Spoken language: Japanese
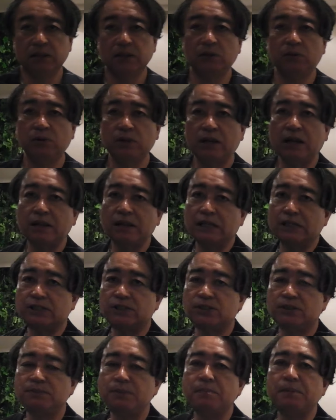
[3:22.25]
でこれランナー
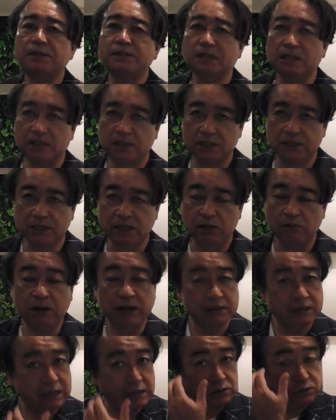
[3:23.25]
進めませんでした
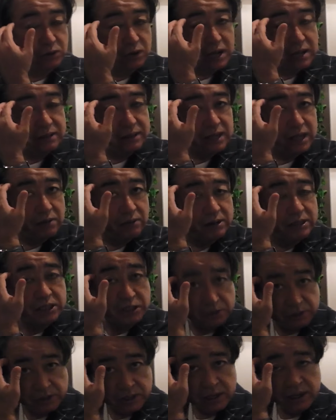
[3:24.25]
ワンアウトランナーは
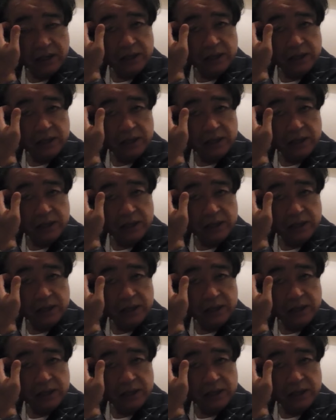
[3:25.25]
二塁